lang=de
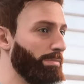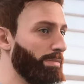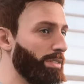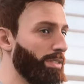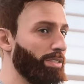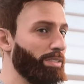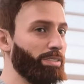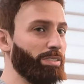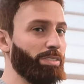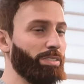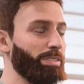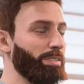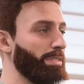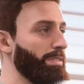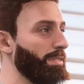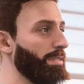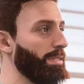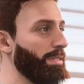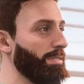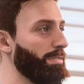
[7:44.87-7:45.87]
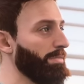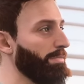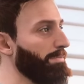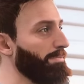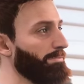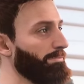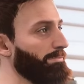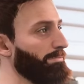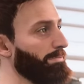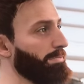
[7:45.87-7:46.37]
dazu verpflichtet
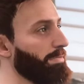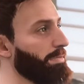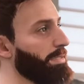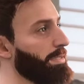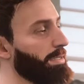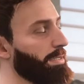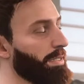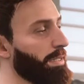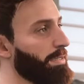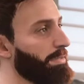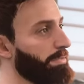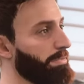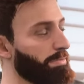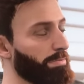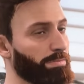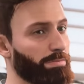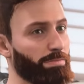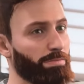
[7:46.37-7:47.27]
eigentlich sozusagen beim